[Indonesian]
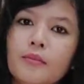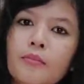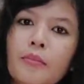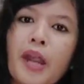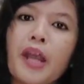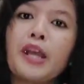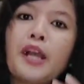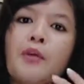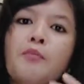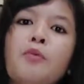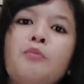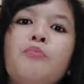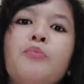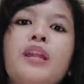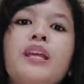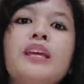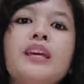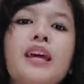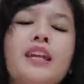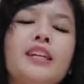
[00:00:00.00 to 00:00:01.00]
Mereka
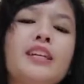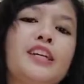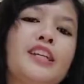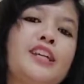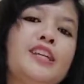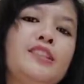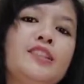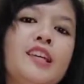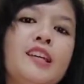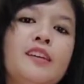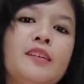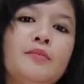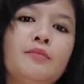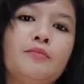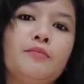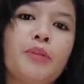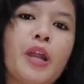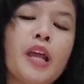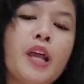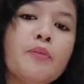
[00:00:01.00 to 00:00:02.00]
memberikan kritik,
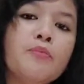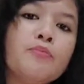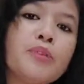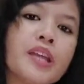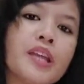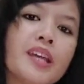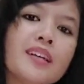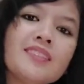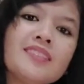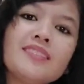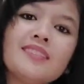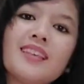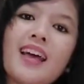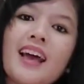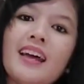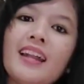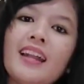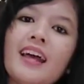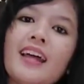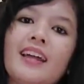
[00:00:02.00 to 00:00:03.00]
mereka memberikan
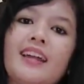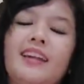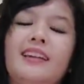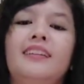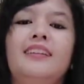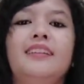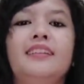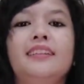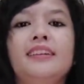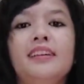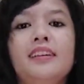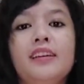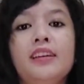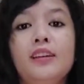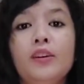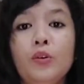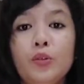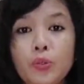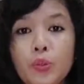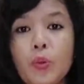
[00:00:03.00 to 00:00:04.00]
saran
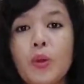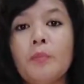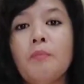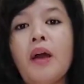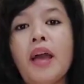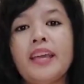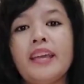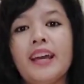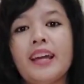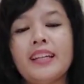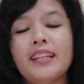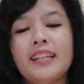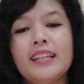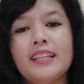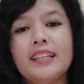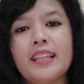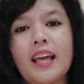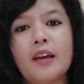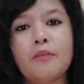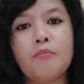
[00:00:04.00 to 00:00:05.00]
untuk kebaikan
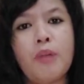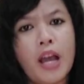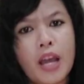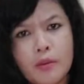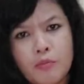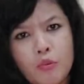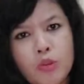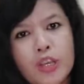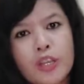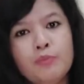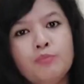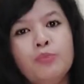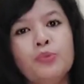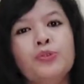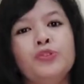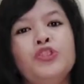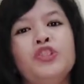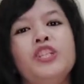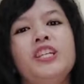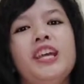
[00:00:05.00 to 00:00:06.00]
kita, bahkan mungkin
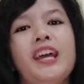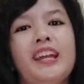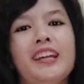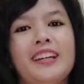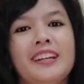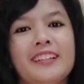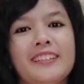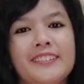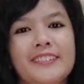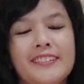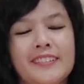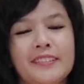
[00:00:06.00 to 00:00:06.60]
pujian